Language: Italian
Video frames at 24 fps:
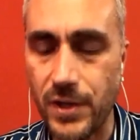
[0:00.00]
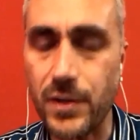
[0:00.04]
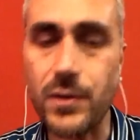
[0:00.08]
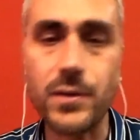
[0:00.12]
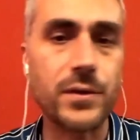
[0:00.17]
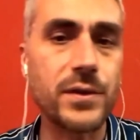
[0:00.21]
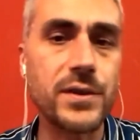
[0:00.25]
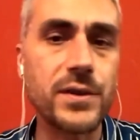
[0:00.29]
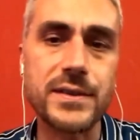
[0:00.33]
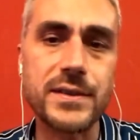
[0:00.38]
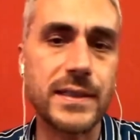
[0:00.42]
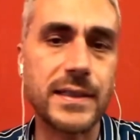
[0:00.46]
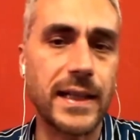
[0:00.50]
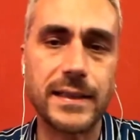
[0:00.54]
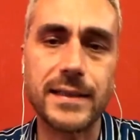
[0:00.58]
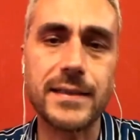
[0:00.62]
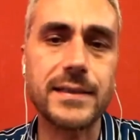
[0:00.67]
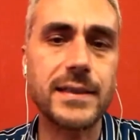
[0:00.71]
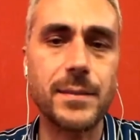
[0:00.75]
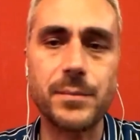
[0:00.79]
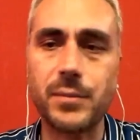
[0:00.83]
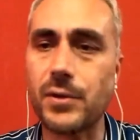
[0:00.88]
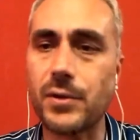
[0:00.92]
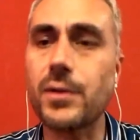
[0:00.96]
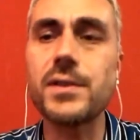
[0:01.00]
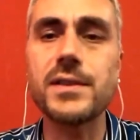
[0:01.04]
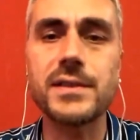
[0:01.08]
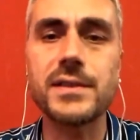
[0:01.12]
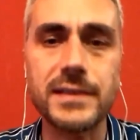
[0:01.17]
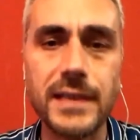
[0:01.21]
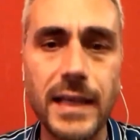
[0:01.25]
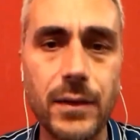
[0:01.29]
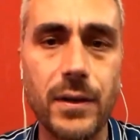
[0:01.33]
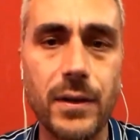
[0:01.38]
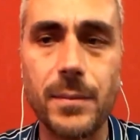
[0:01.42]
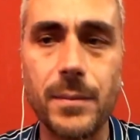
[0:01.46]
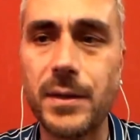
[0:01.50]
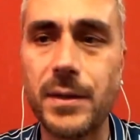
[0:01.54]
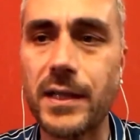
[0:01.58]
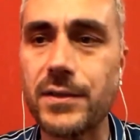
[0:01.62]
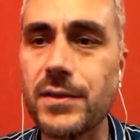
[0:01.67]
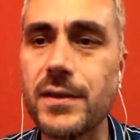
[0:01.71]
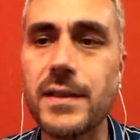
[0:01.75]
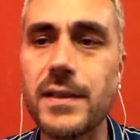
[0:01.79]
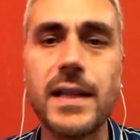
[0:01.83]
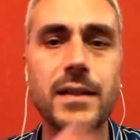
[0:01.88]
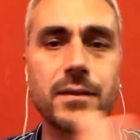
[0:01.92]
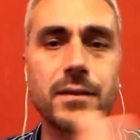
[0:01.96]
Io non, ad esempio non installo
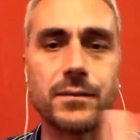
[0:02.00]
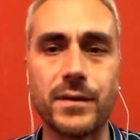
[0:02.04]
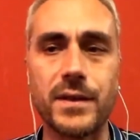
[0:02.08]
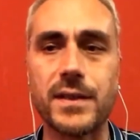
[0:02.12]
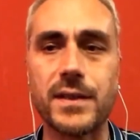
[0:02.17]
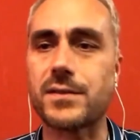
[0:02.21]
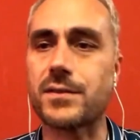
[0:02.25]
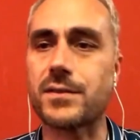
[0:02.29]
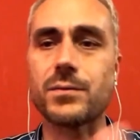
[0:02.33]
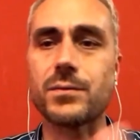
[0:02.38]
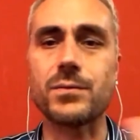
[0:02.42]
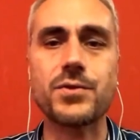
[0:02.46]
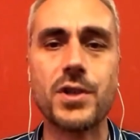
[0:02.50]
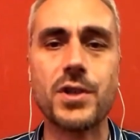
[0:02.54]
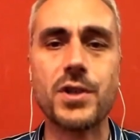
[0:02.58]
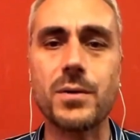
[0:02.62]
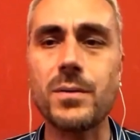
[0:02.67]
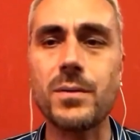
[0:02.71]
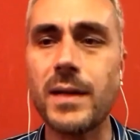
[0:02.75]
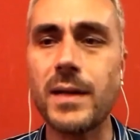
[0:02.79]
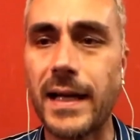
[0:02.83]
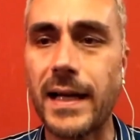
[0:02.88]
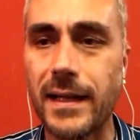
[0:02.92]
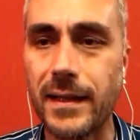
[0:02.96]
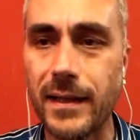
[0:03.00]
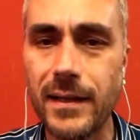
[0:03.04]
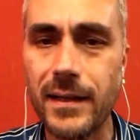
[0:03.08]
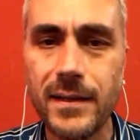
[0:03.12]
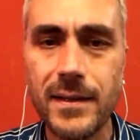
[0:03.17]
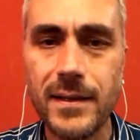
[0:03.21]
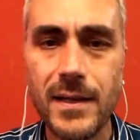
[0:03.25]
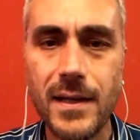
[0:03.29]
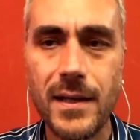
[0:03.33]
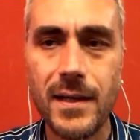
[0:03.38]
l'applicazione Netflix sul cellulare,